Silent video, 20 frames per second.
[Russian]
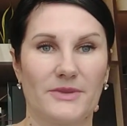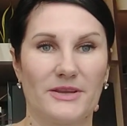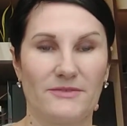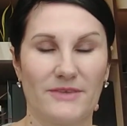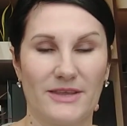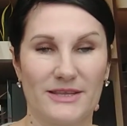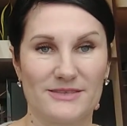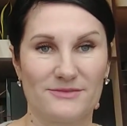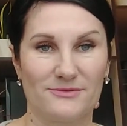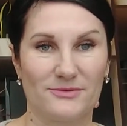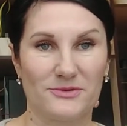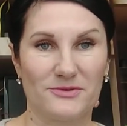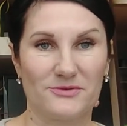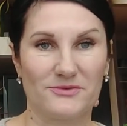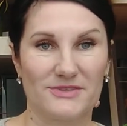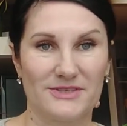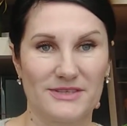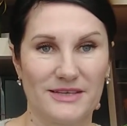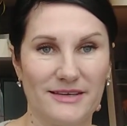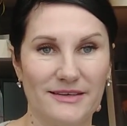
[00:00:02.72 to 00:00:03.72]
Приветствую
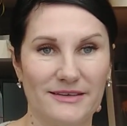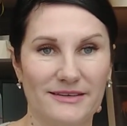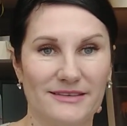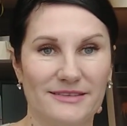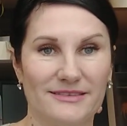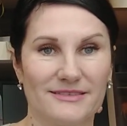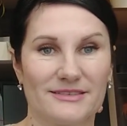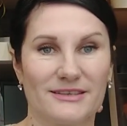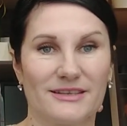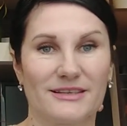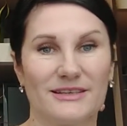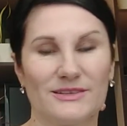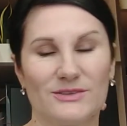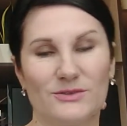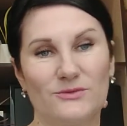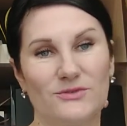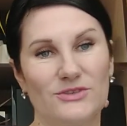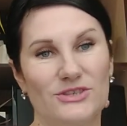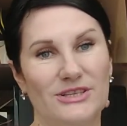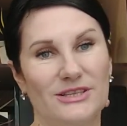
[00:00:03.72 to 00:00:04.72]
всех,
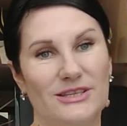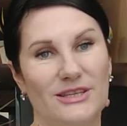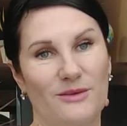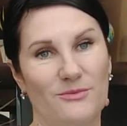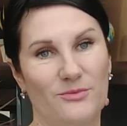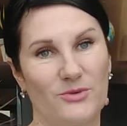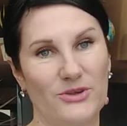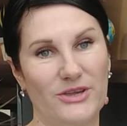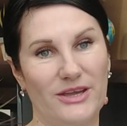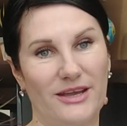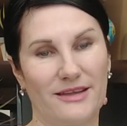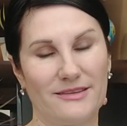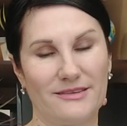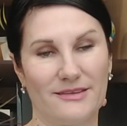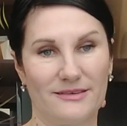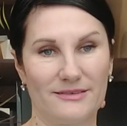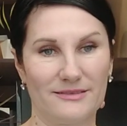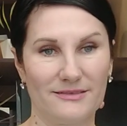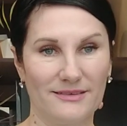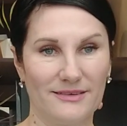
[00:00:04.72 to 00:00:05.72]
заглянувших на мой
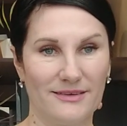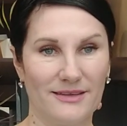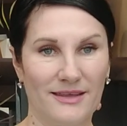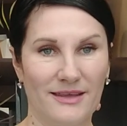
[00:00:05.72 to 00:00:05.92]
канал.